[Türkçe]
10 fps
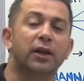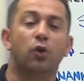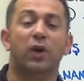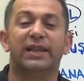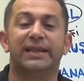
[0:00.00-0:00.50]

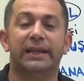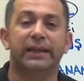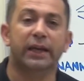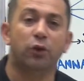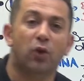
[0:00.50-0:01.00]

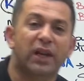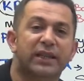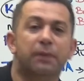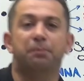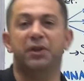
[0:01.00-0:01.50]
yönetildiği
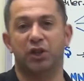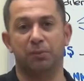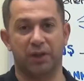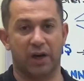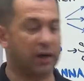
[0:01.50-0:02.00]
yönetim
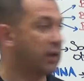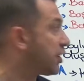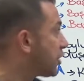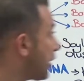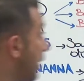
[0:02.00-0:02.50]
biçimidir arkadaşlar.